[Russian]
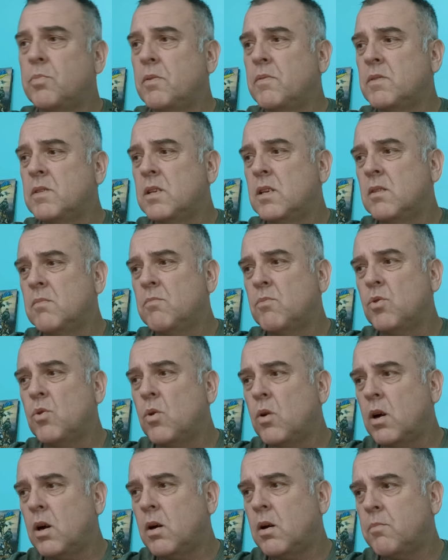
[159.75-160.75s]
привезли
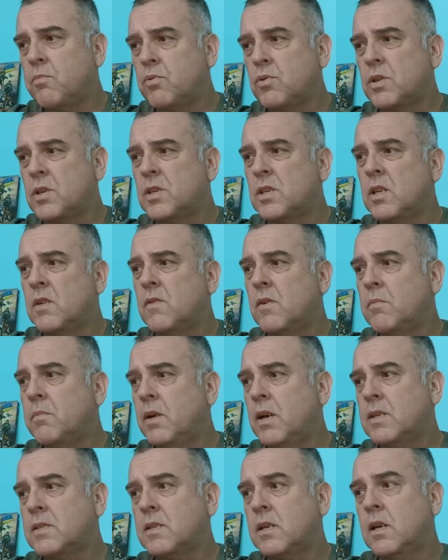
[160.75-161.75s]
много пушечного
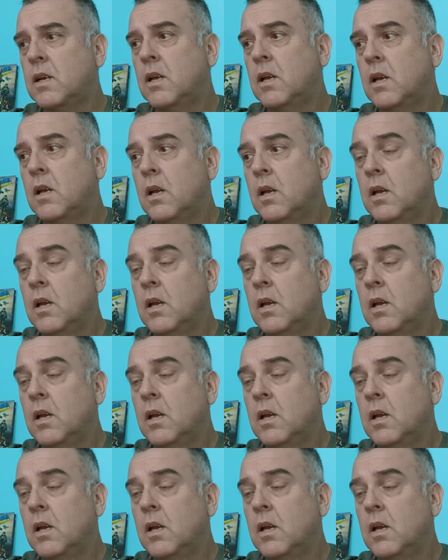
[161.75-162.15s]
мяса,